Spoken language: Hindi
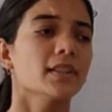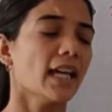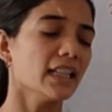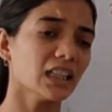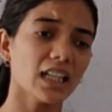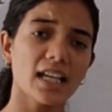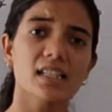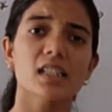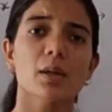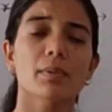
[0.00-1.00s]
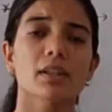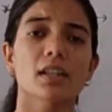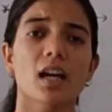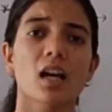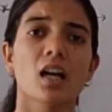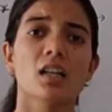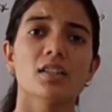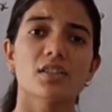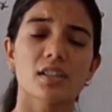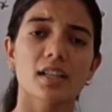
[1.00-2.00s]
यानी कि ऐसी अभिक्रिया
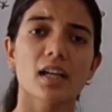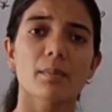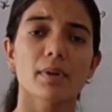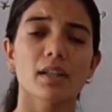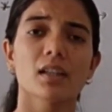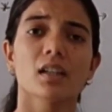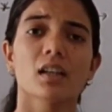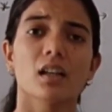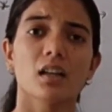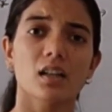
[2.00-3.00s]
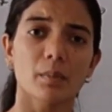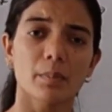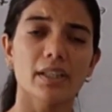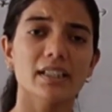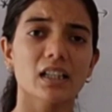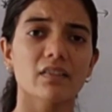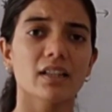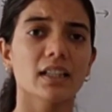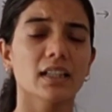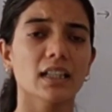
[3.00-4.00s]
जिन्हें हमें कंप्लीट
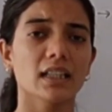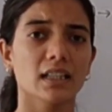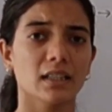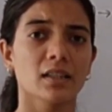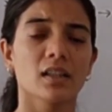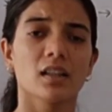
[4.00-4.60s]
करवाने के लिए